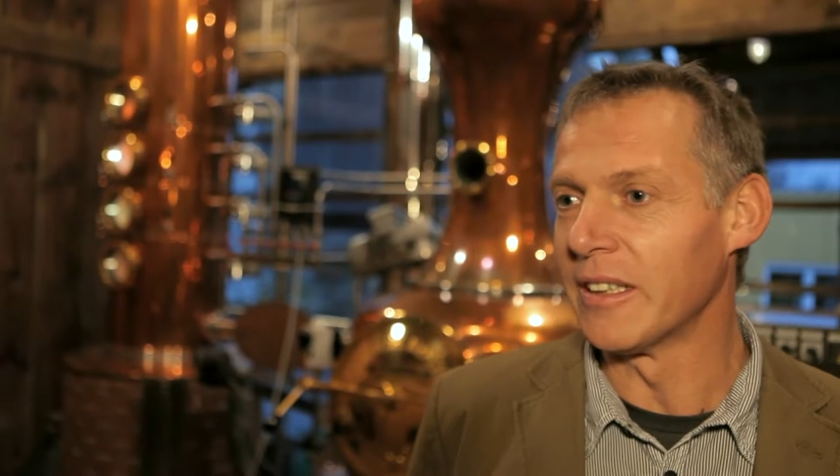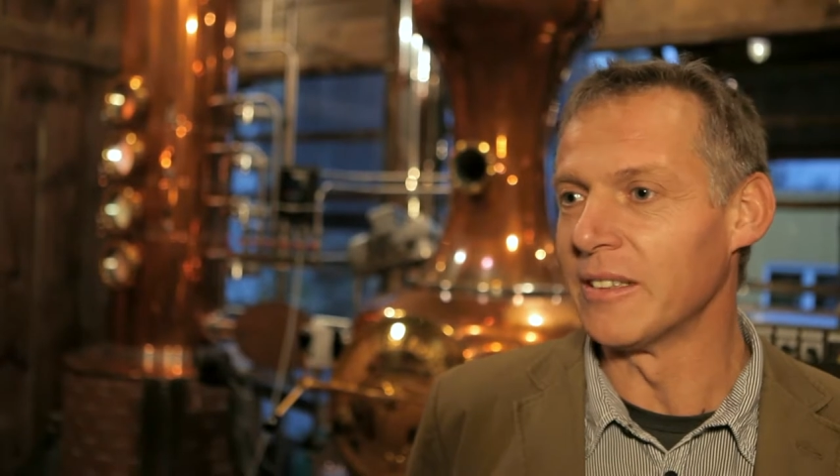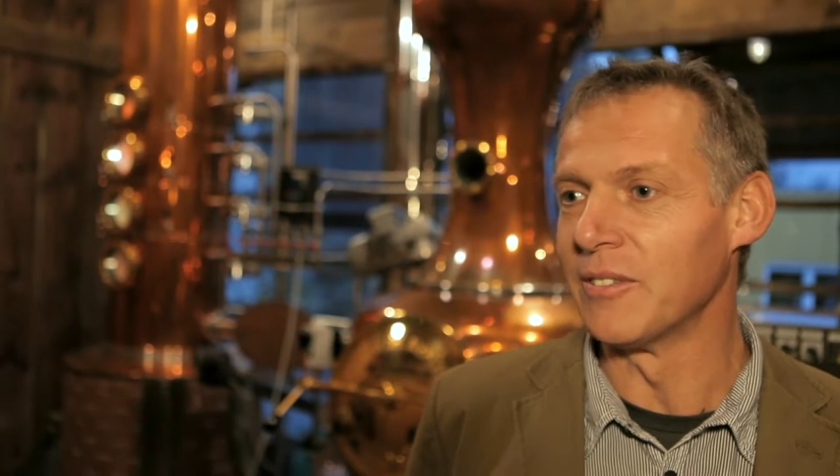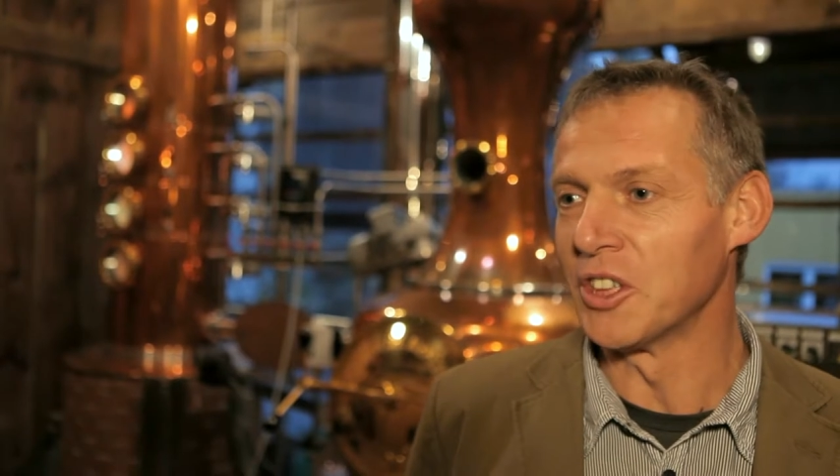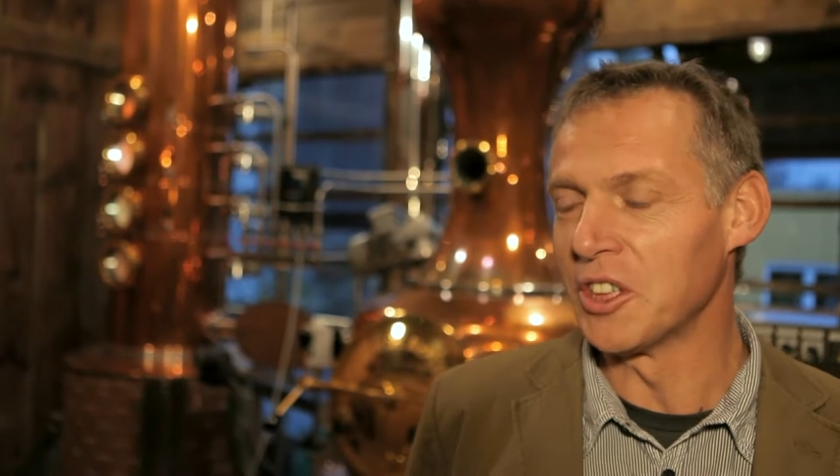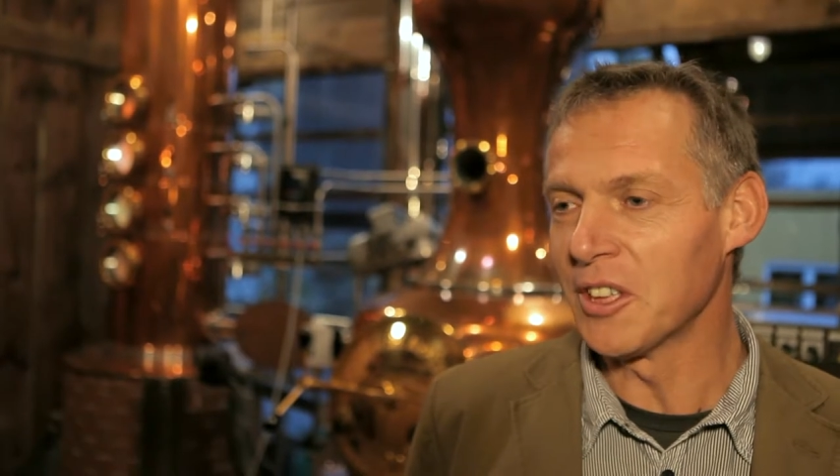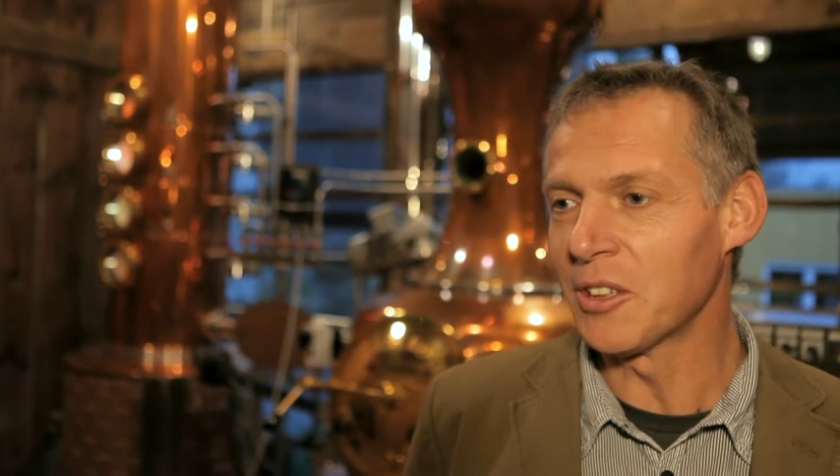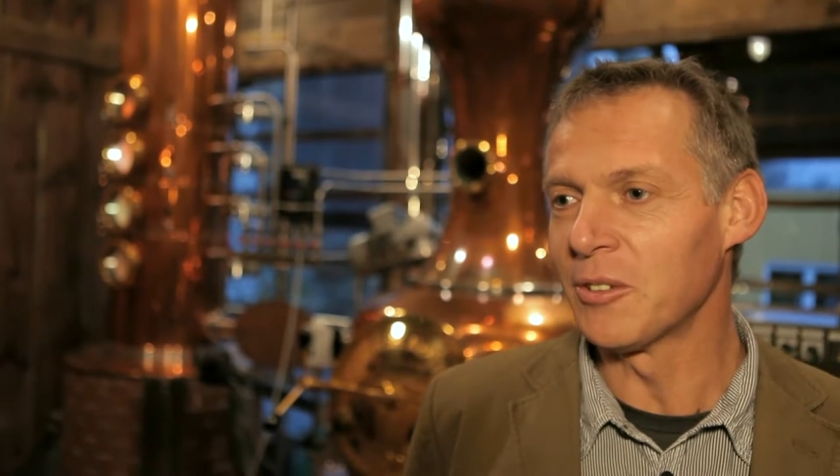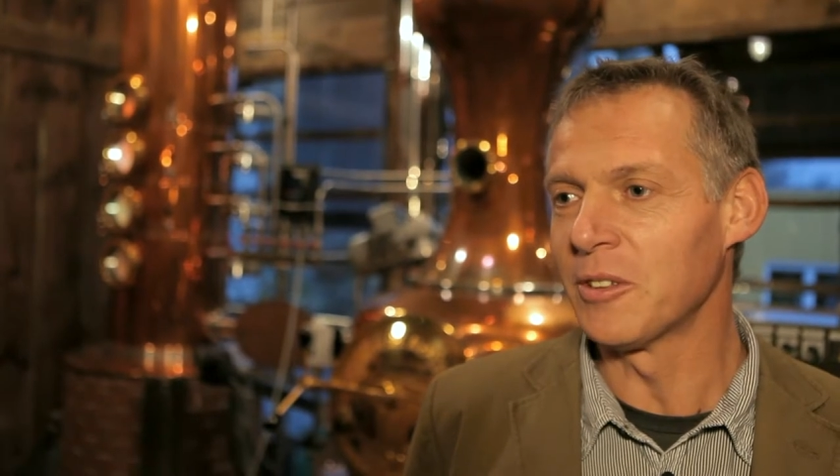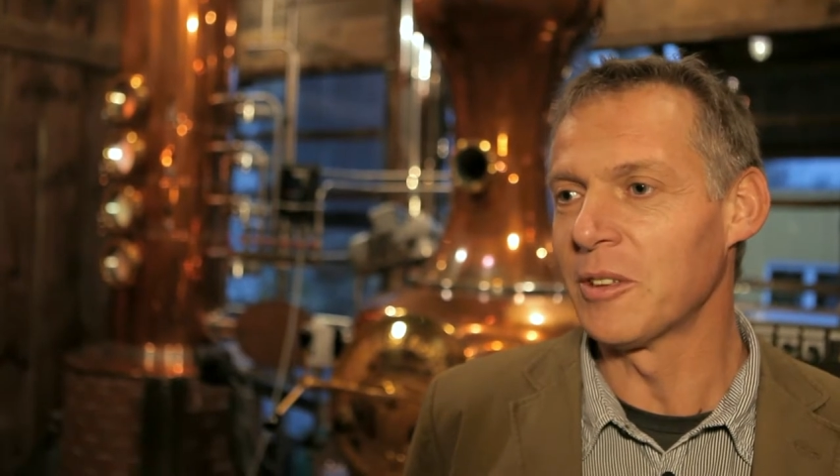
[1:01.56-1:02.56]

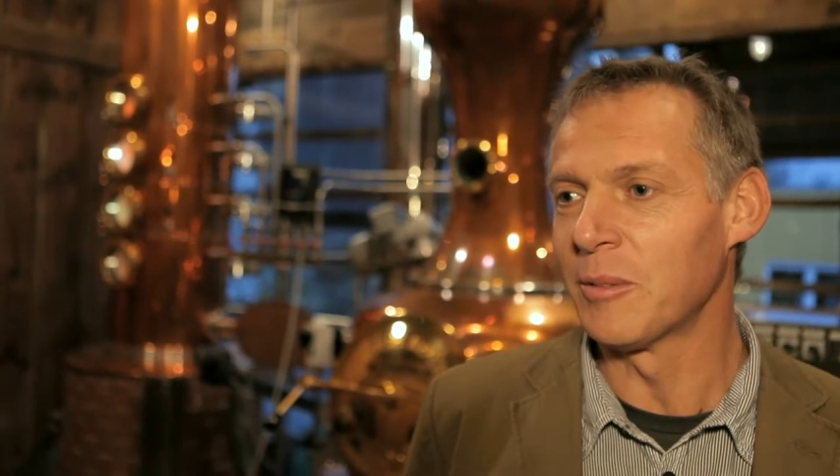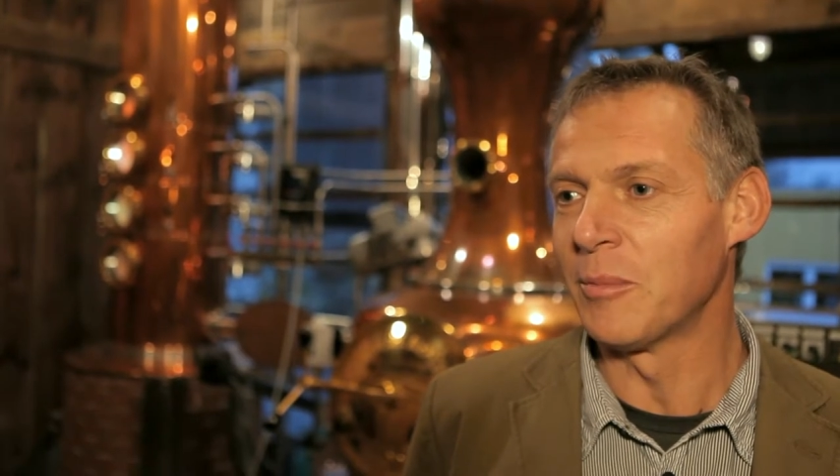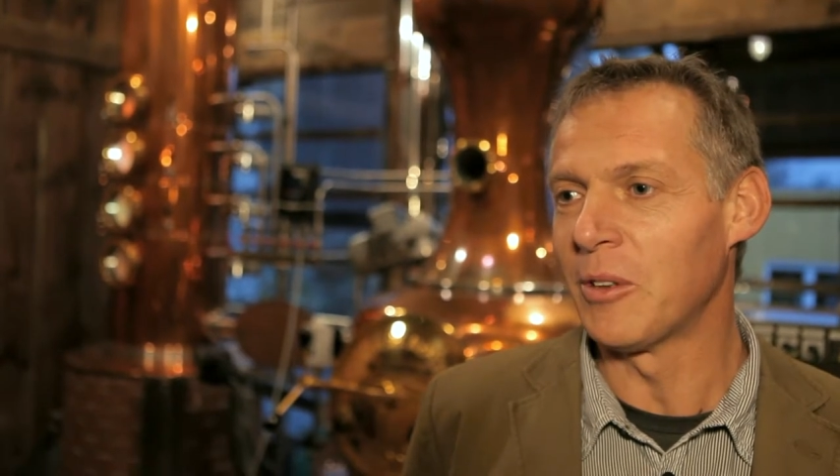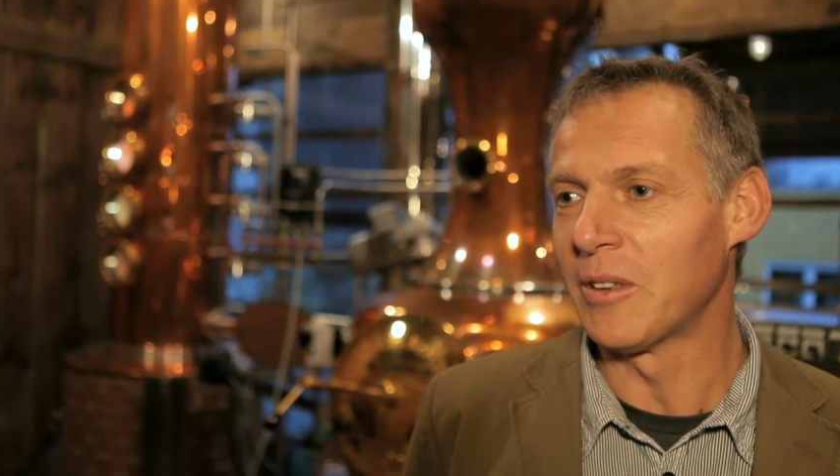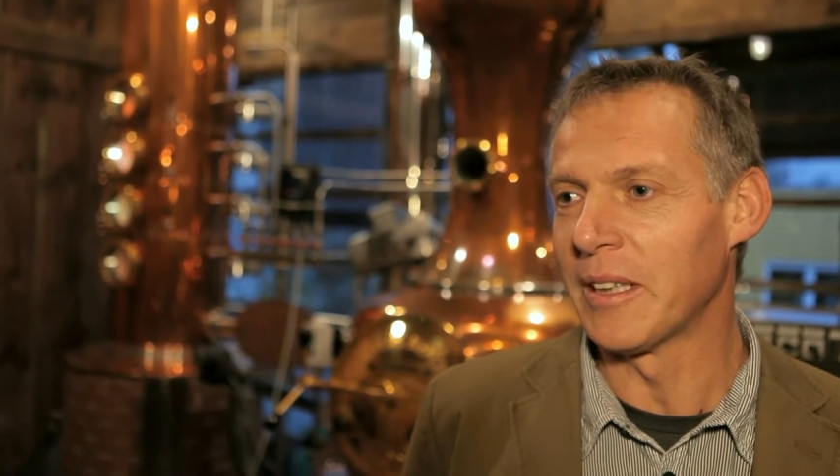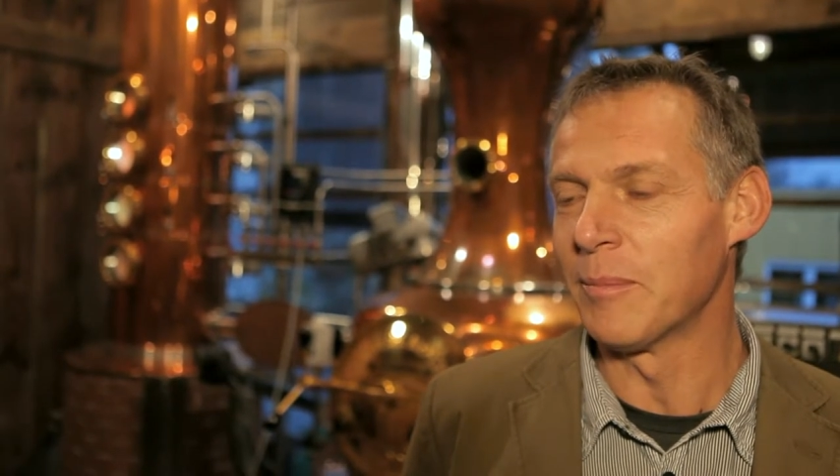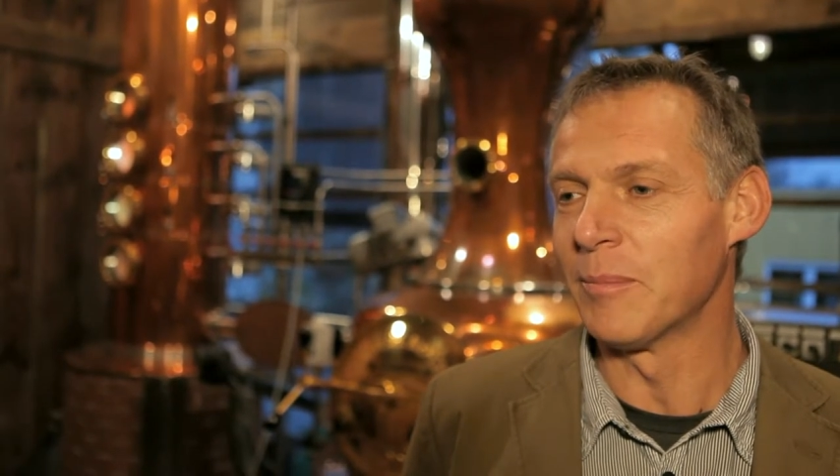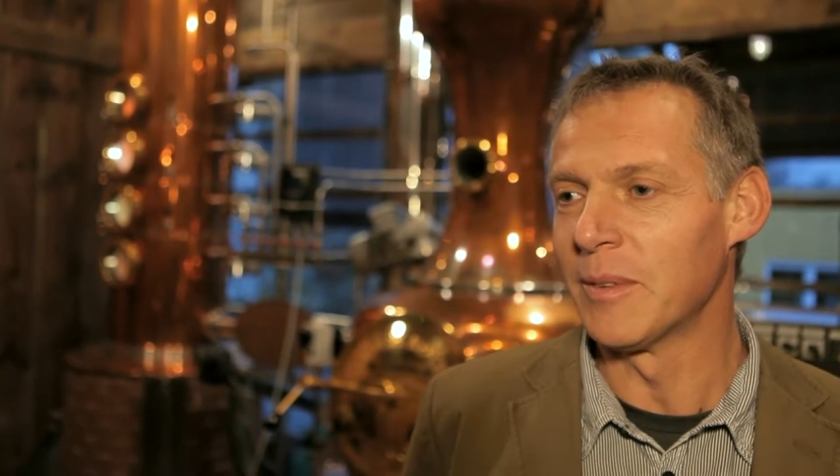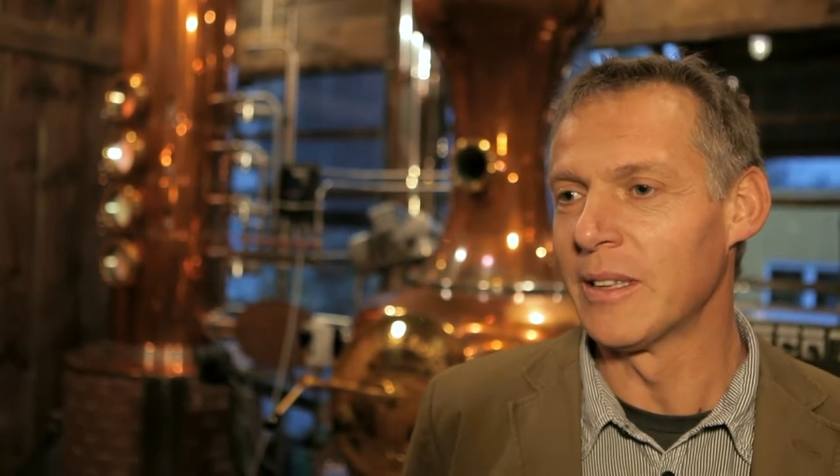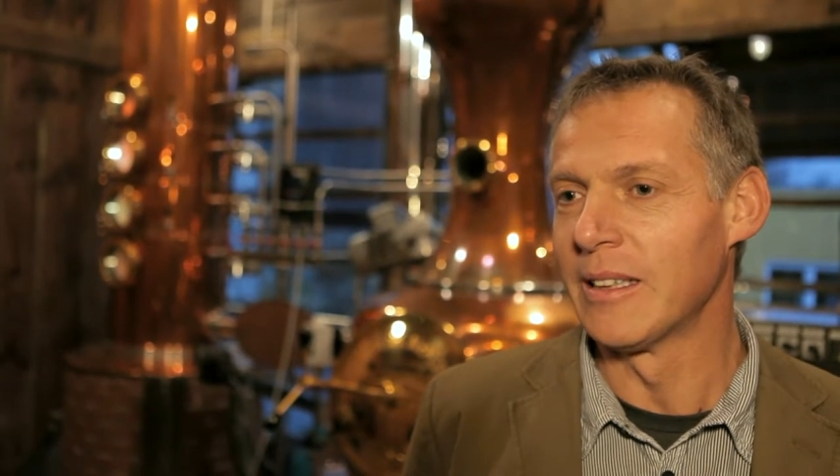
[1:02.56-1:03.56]
investiert und machen eben